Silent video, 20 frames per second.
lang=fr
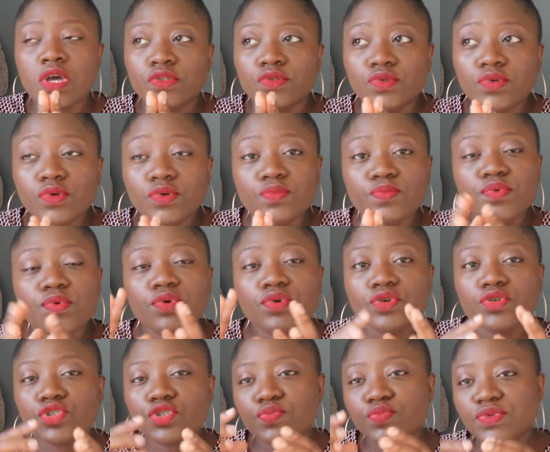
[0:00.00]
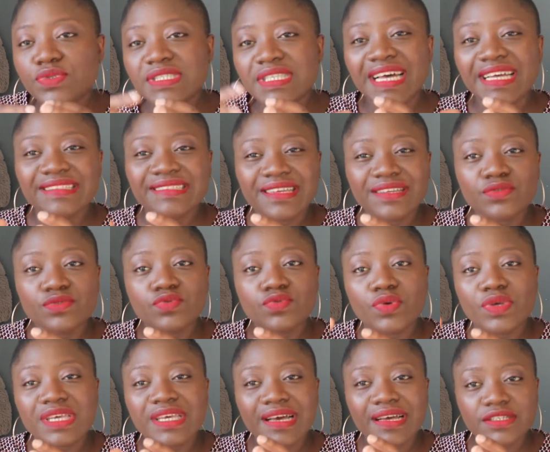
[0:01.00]
Donc, pour que je puisse atteindre ce
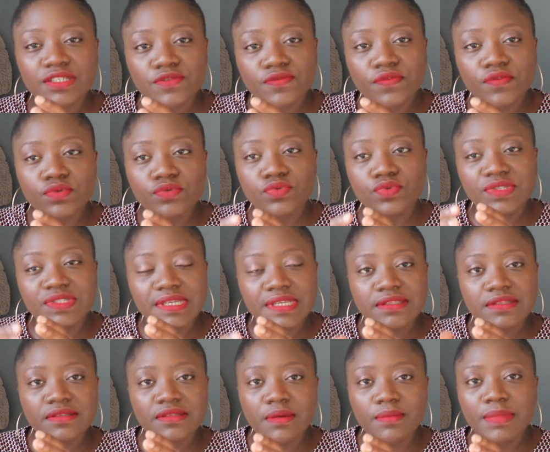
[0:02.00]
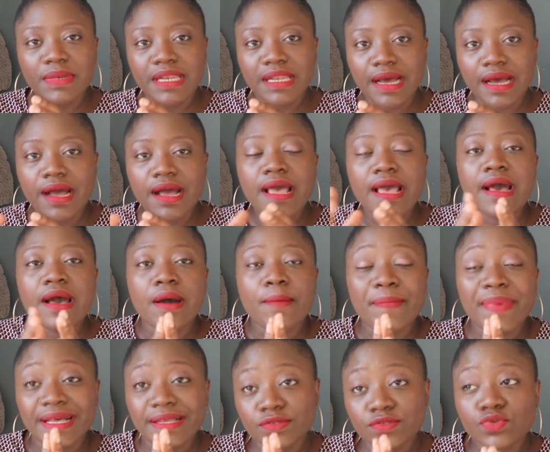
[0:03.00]
cash flow de cette somme-là,
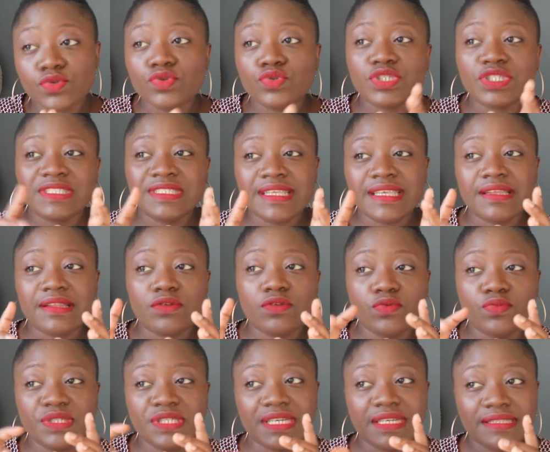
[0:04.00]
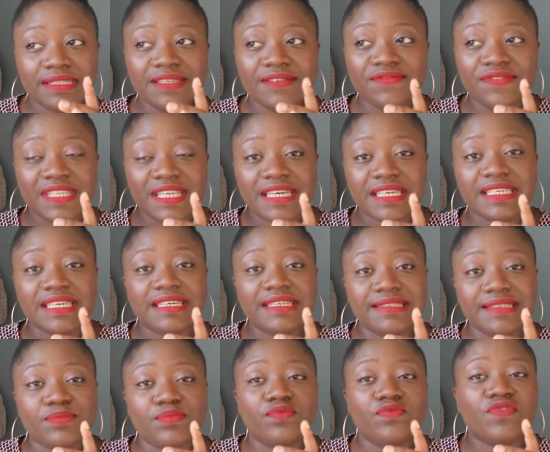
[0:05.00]
parce que c'est l'objectif derrière,
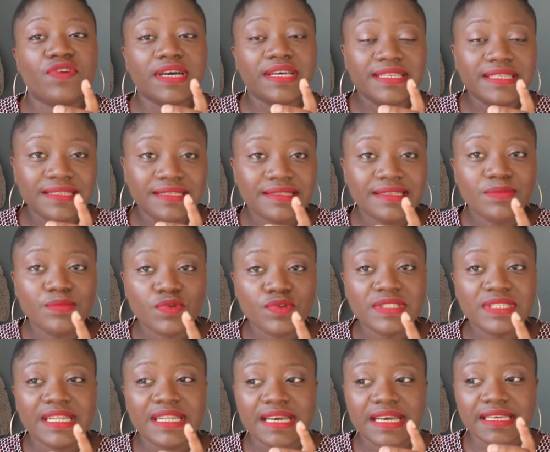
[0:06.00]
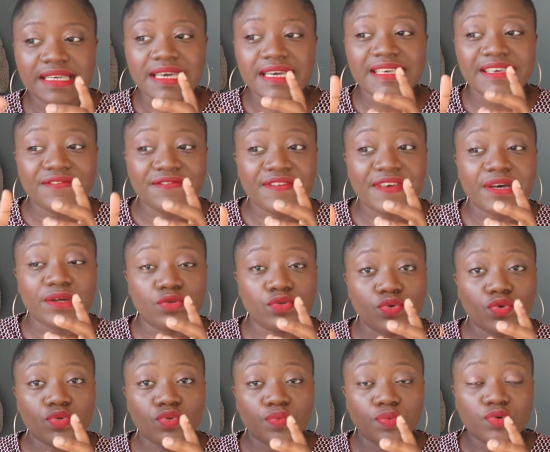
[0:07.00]
c'est pouvoir quitter mon salariat et faire
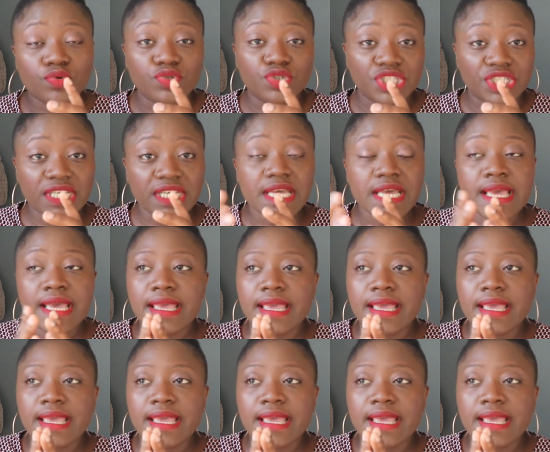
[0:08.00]
d'autres projets,